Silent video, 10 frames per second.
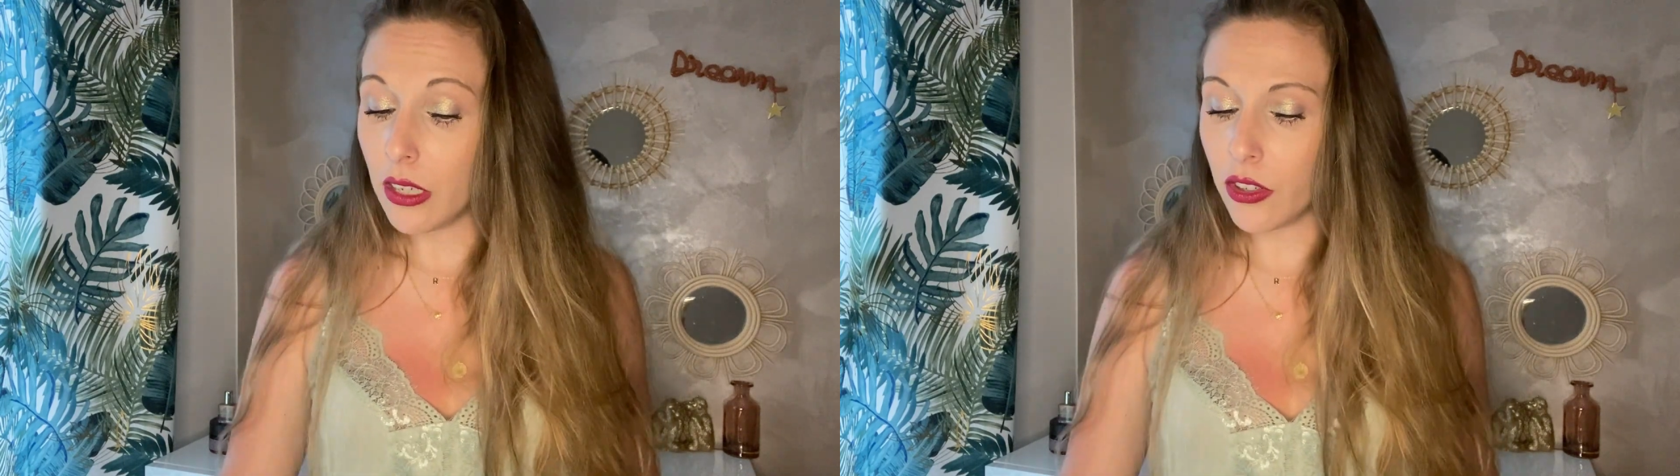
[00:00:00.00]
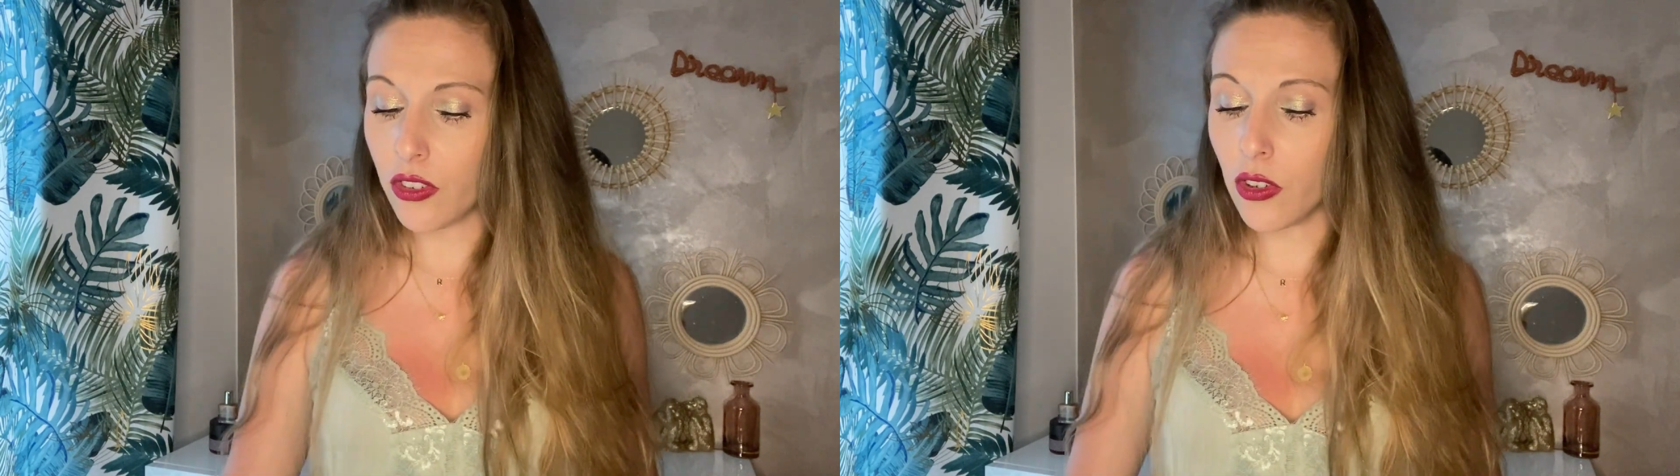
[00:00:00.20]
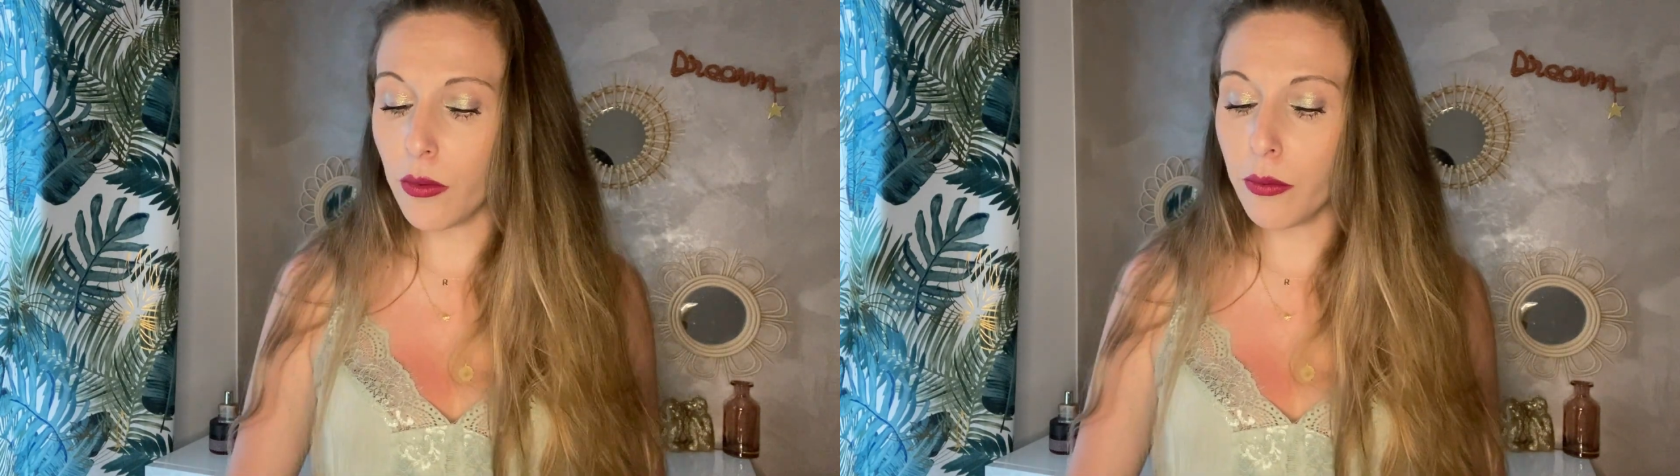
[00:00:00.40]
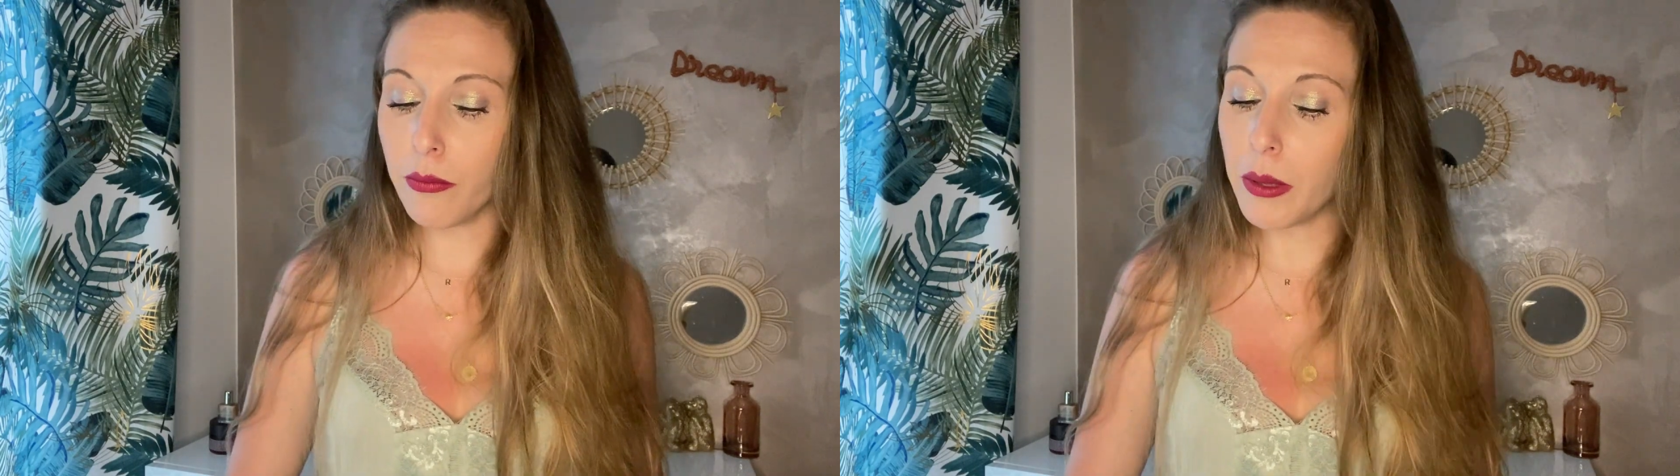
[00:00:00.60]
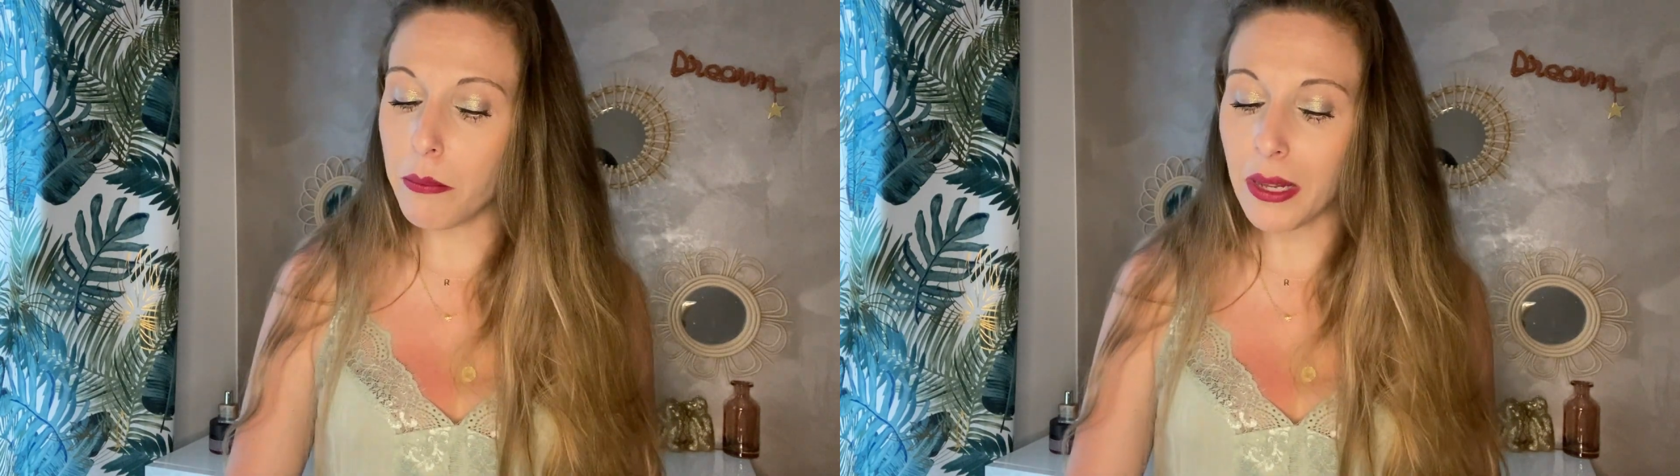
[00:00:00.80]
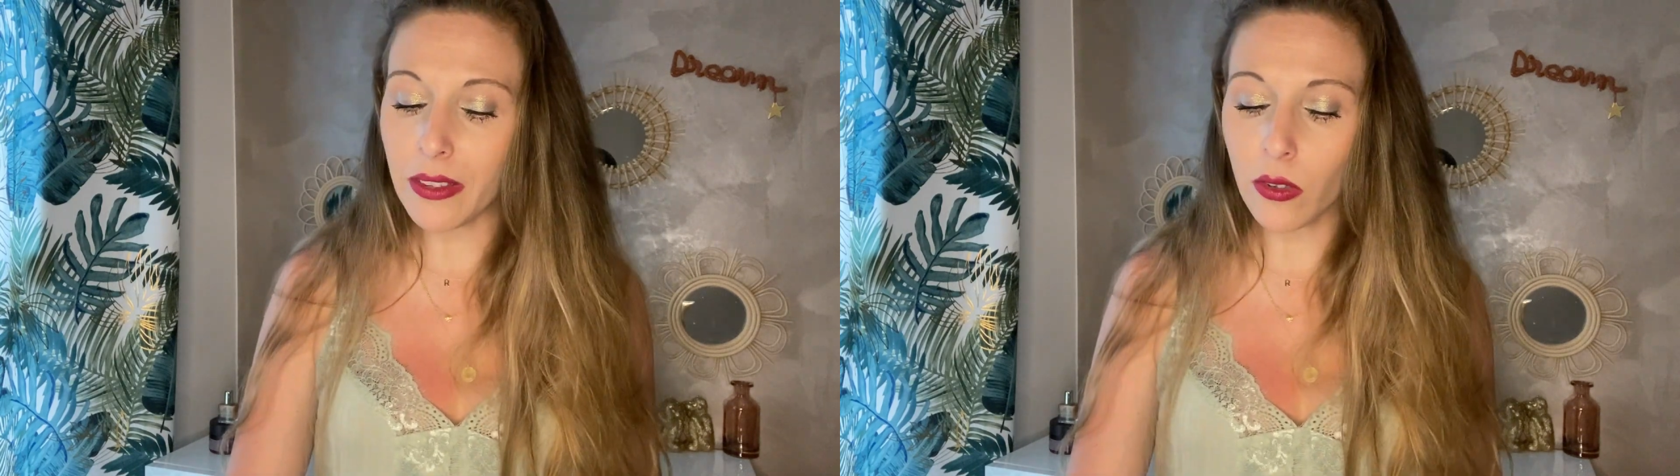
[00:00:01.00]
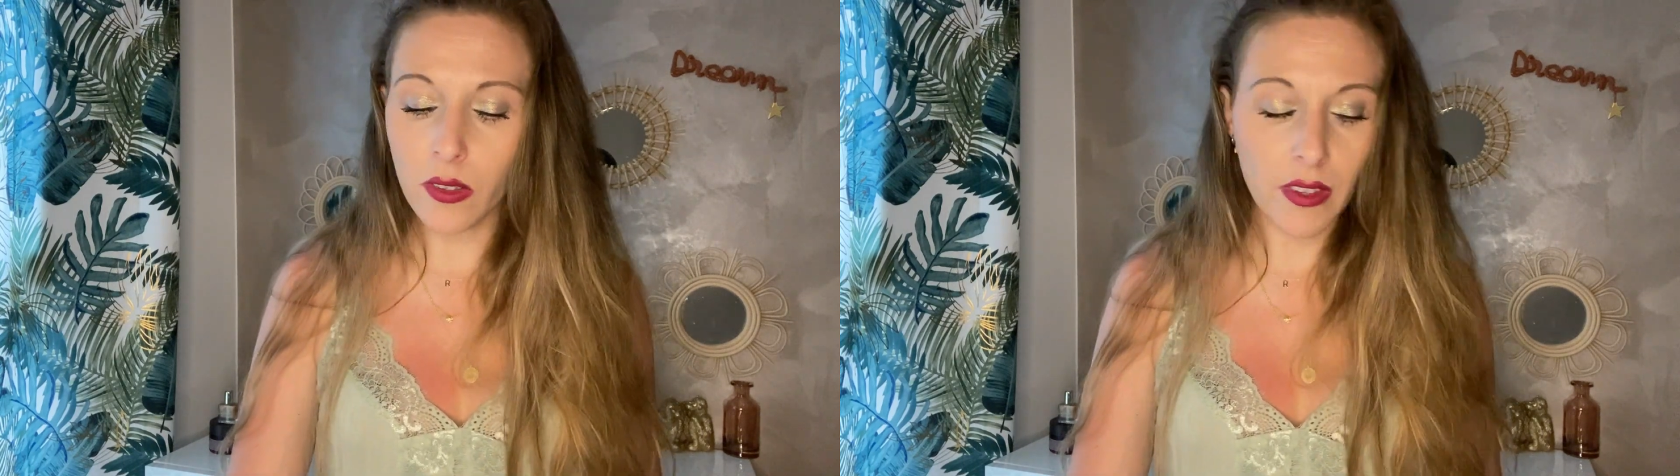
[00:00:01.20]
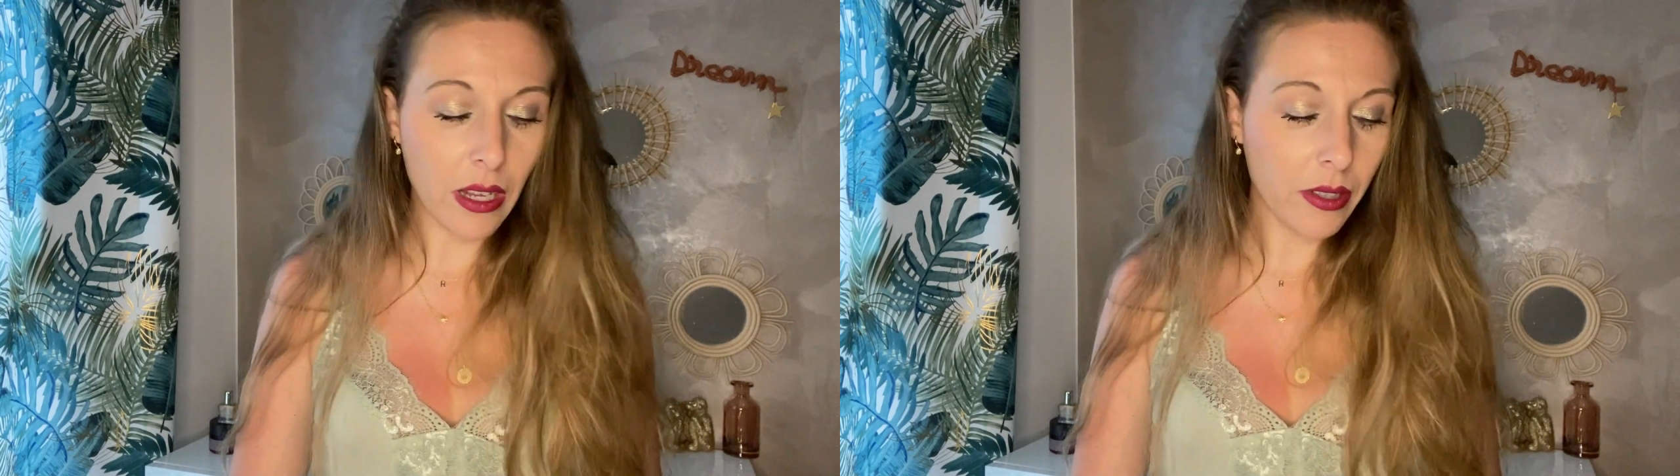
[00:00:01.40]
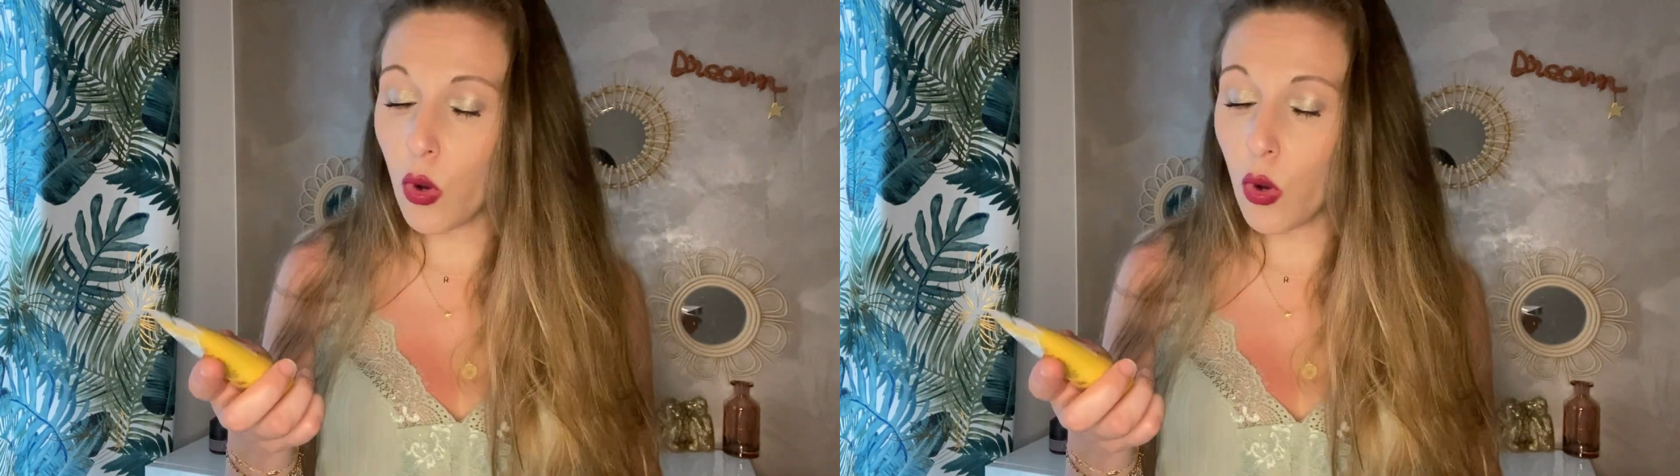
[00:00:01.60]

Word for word: J'en mets pas tant que ça.